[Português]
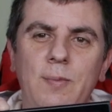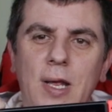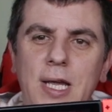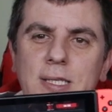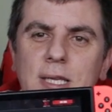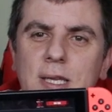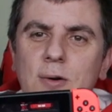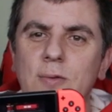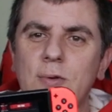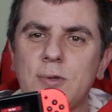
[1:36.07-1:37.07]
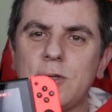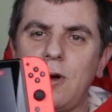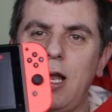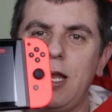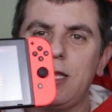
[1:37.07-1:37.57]
Beleza? Então,
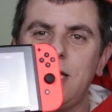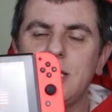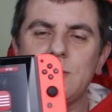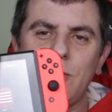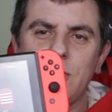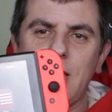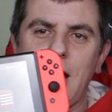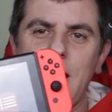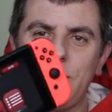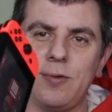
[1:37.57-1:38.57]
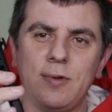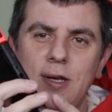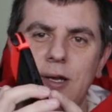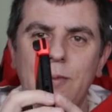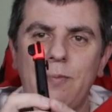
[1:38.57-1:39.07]
console desbloqueado,
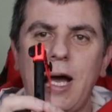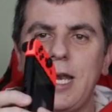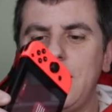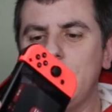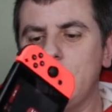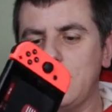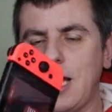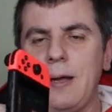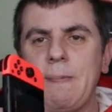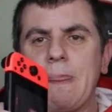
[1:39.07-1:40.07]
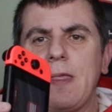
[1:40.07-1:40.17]
Marico, tá?